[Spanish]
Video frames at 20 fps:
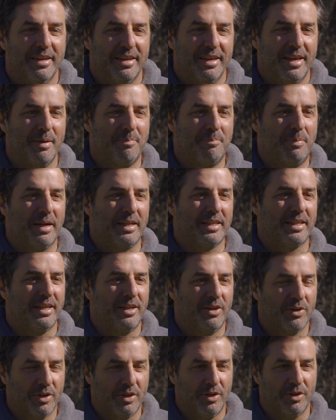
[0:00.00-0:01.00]
es, parte de
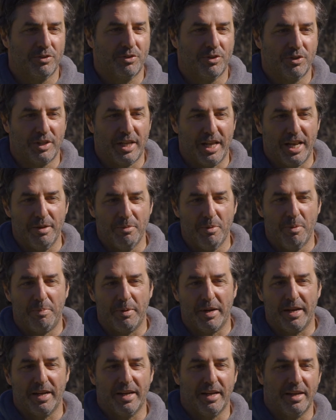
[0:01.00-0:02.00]
lo que nosotros tenemos
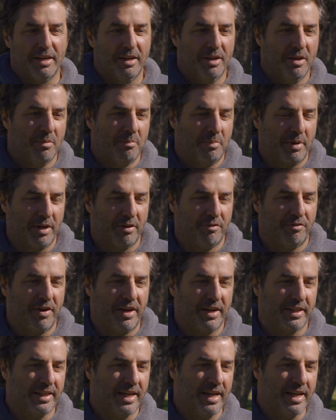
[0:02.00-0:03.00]
para, para
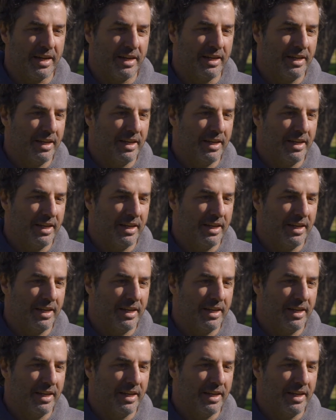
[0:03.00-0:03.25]
ofertar.